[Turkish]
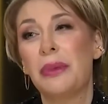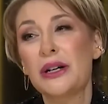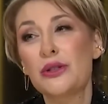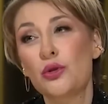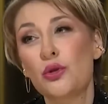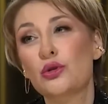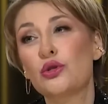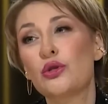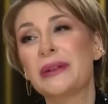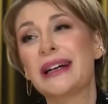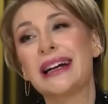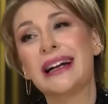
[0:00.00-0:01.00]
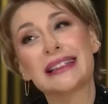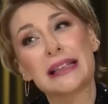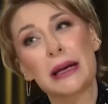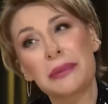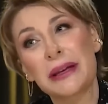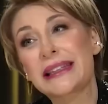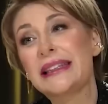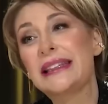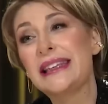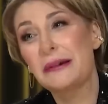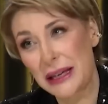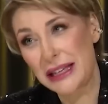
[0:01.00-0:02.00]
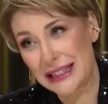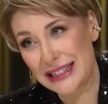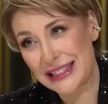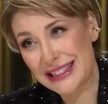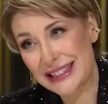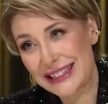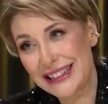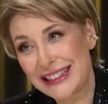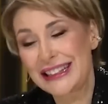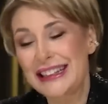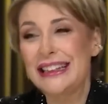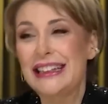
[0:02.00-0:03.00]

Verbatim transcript: başörtülü bir karakter pek diyemeyiz. Hmm.